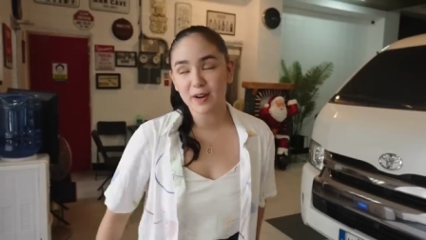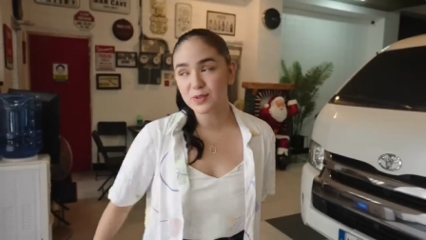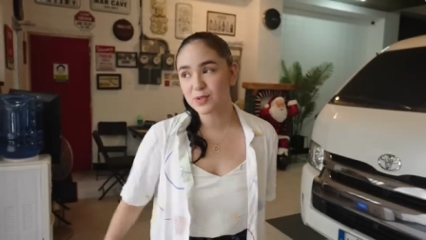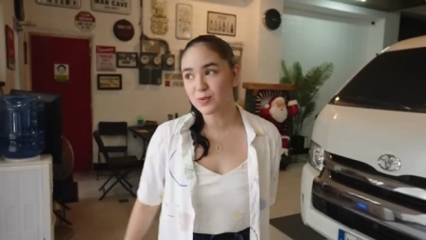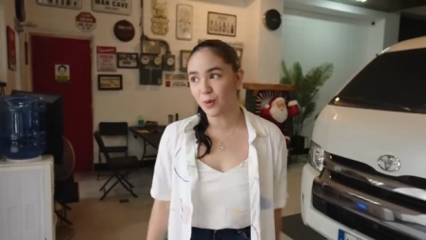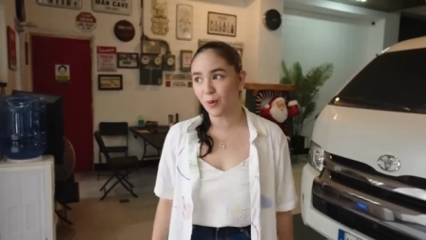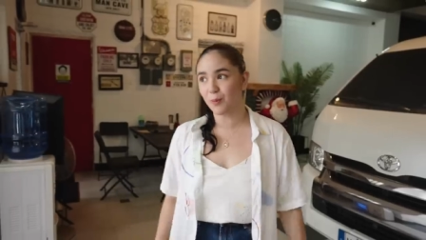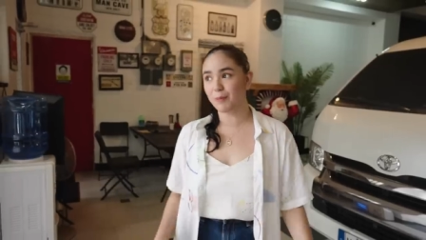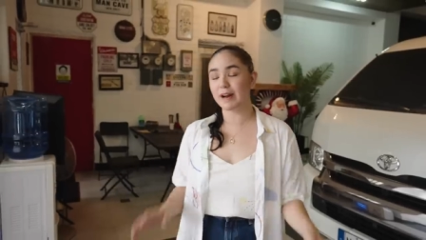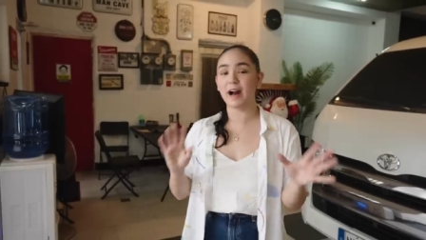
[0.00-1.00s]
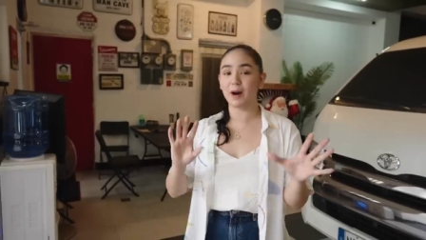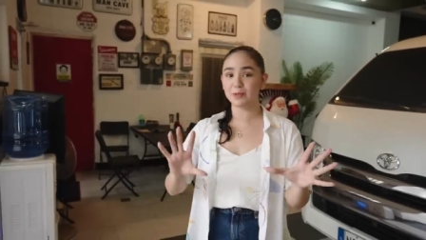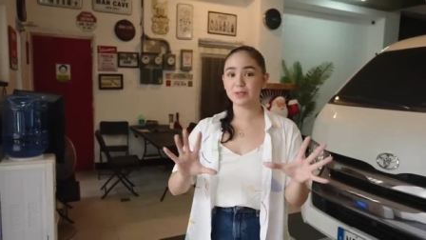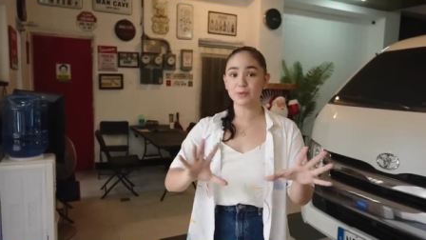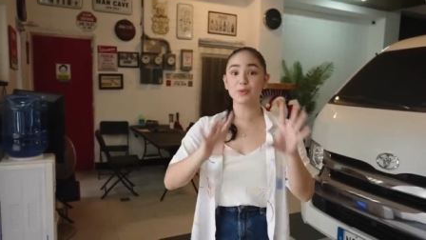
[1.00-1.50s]
gusto kong
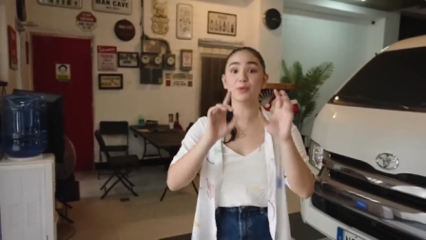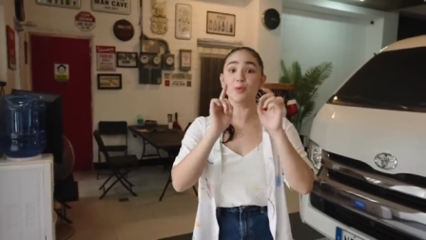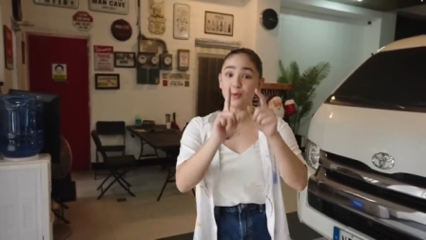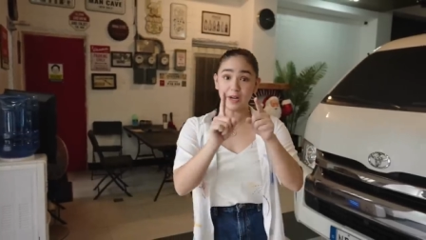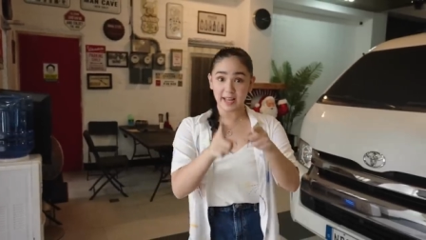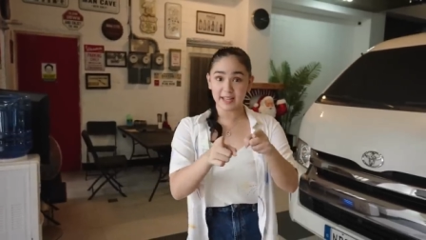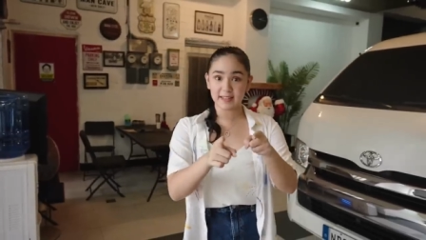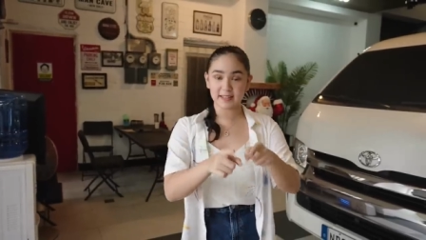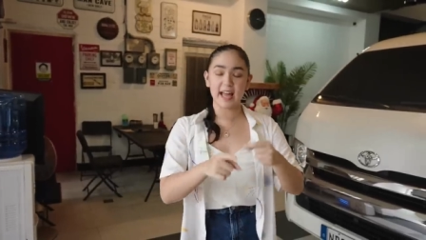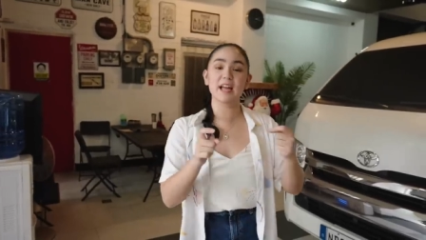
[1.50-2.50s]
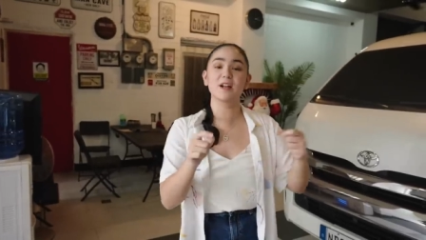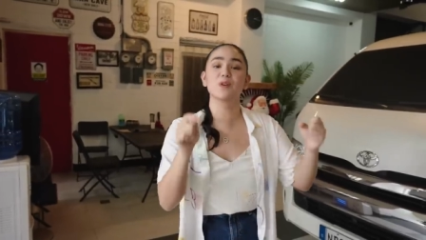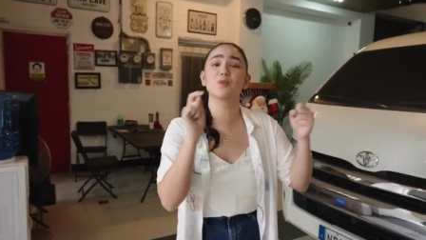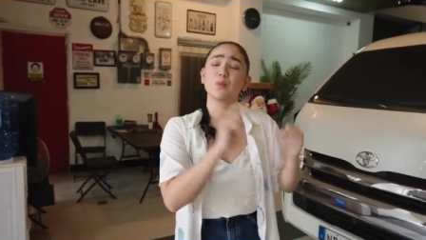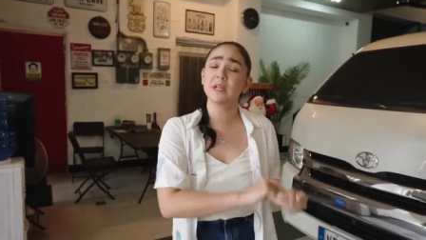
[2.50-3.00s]
mag-house tour ulit
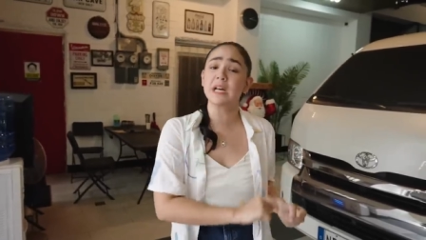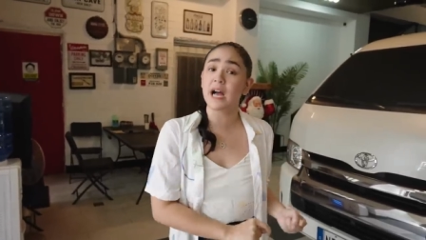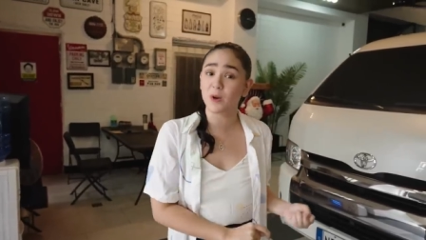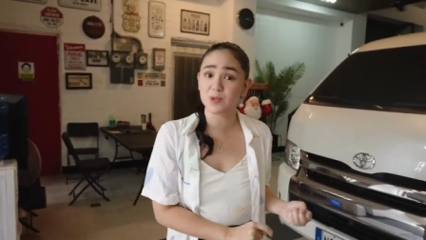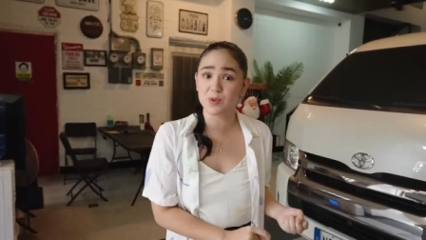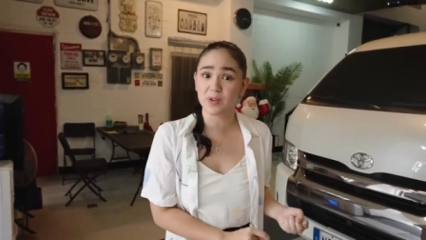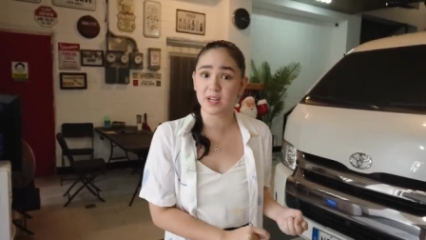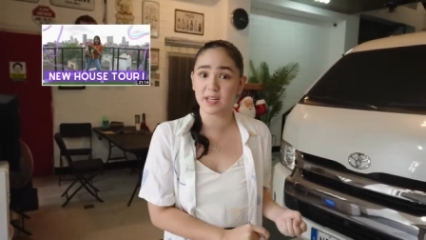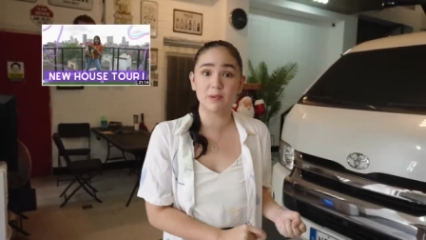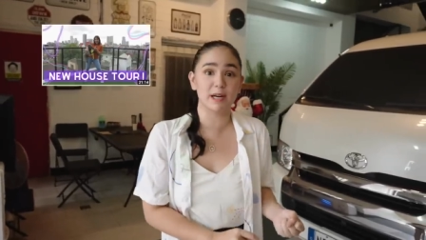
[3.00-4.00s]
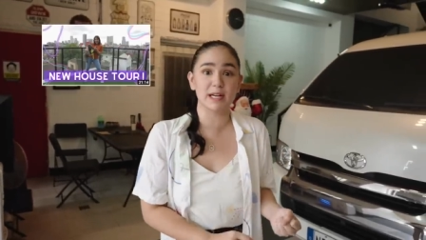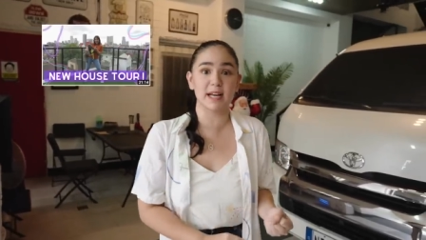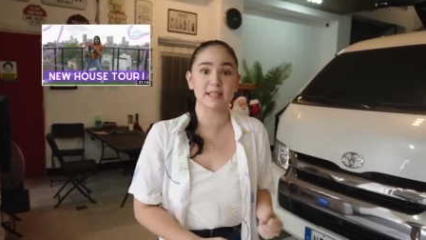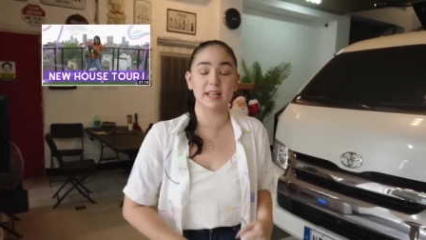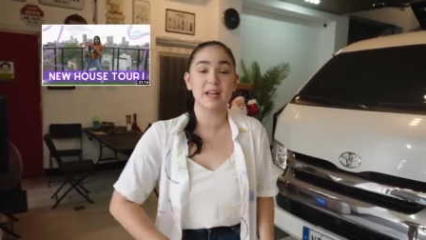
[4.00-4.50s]
dahil yung unang house tour na ginawa
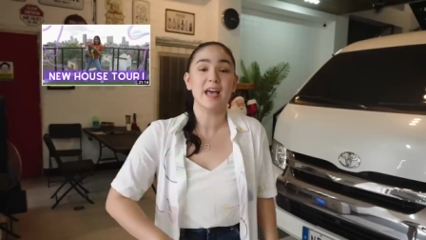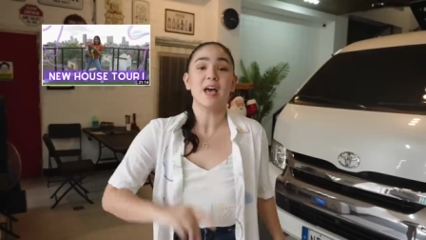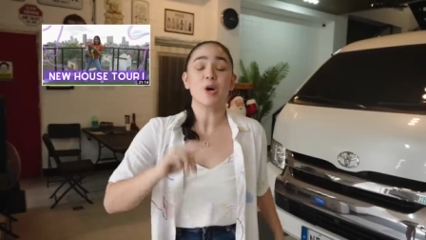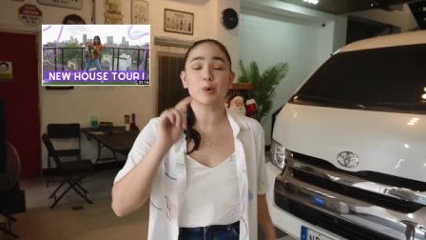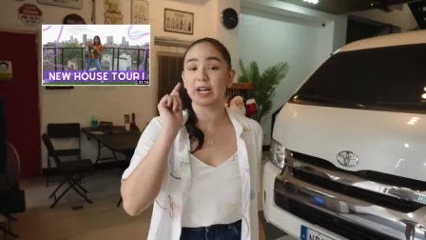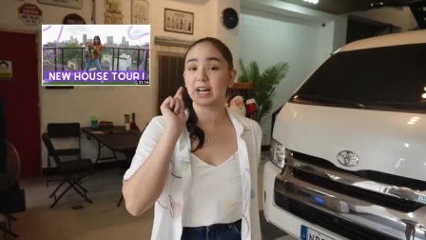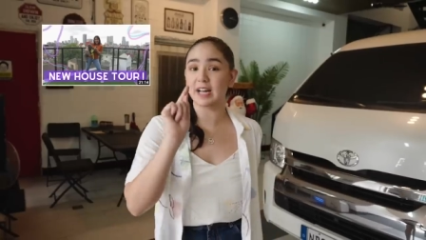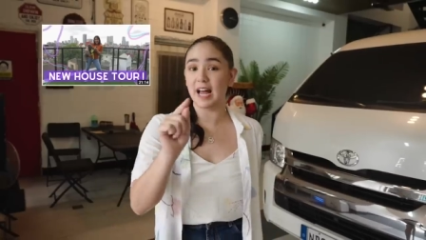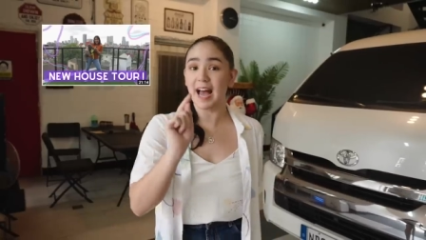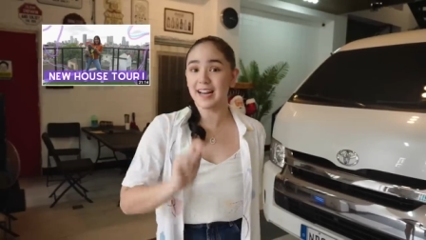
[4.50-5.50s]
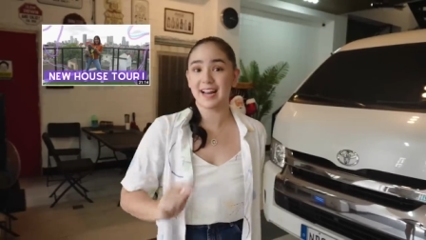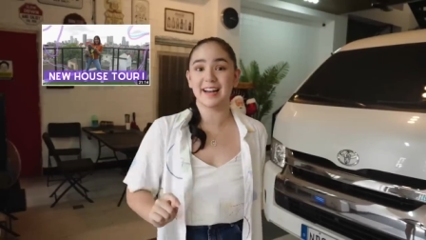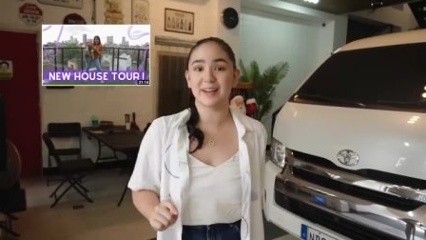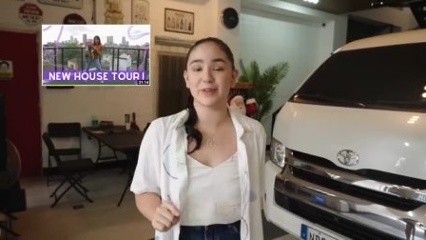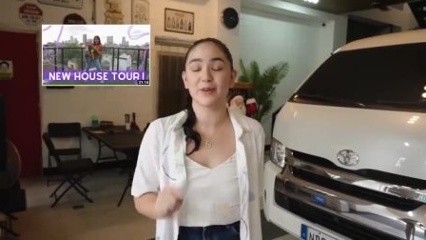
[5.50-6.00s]
natin, kung
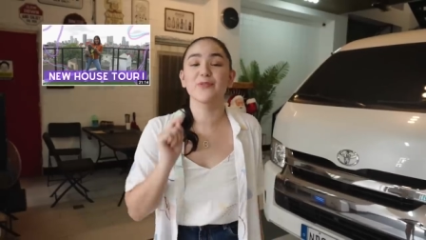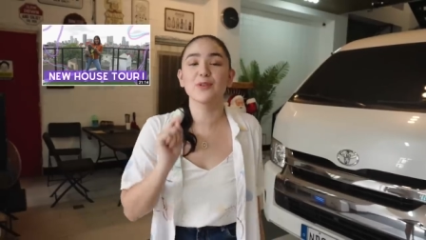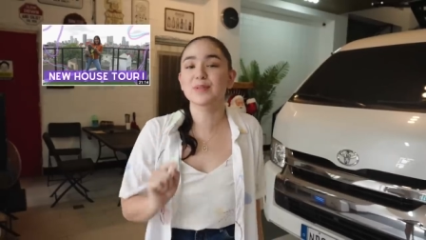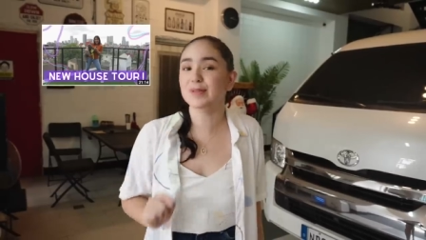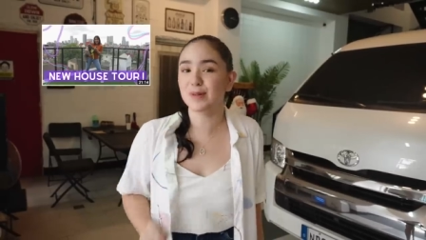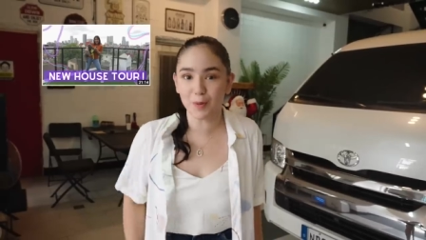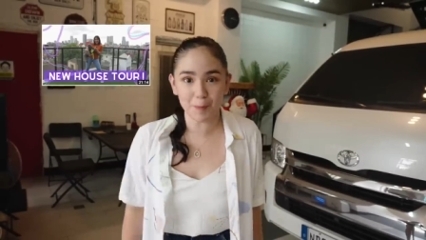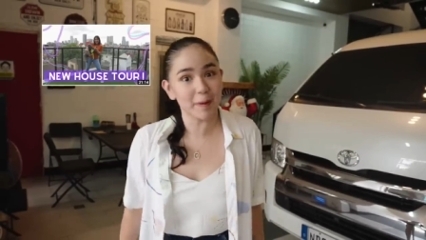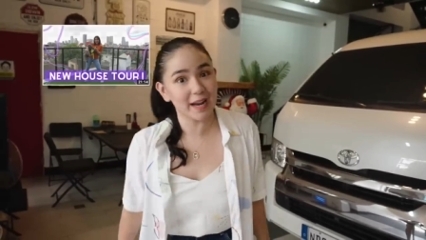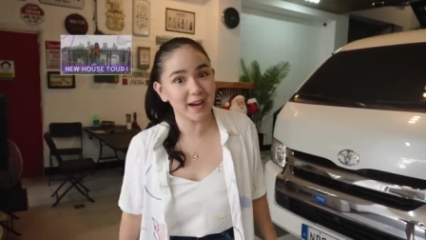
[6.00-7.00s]
naaalala nyo, first look pa lang